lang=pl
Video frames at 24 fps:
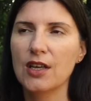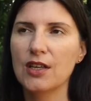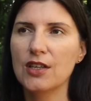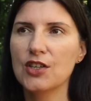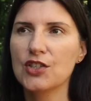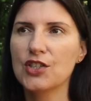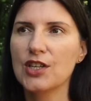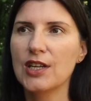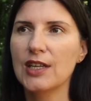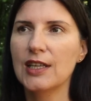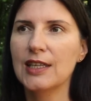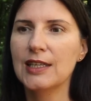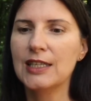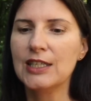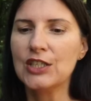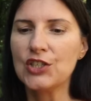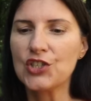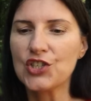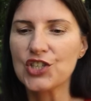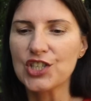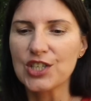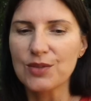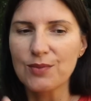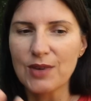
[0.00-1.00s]
jeżeli
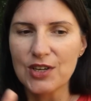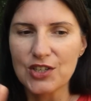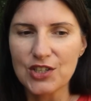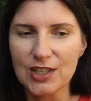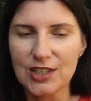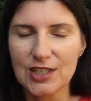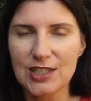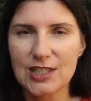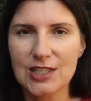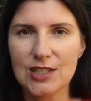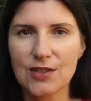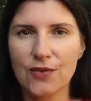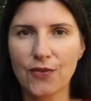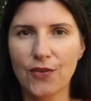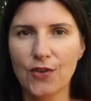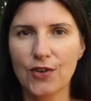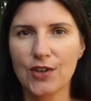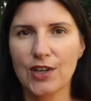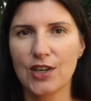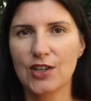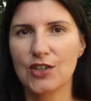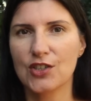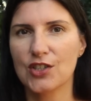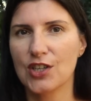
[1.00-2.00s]
trzymasz jakieś
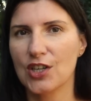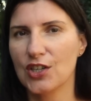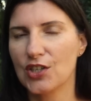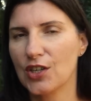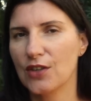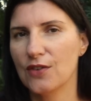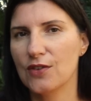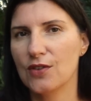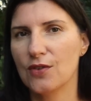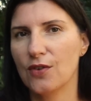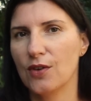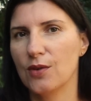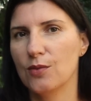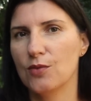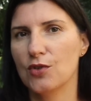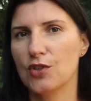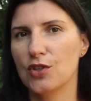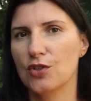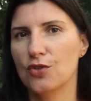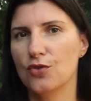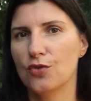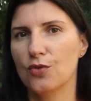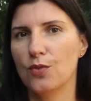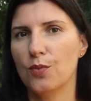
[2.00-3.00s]
swoje grzeszki w swoim
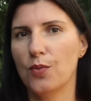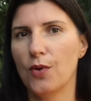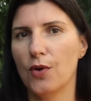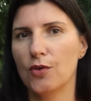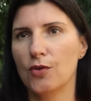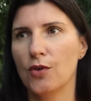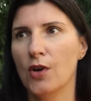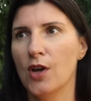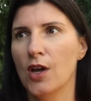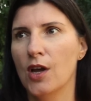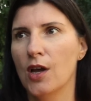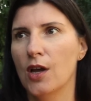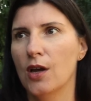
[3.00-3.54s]
życiu, bo,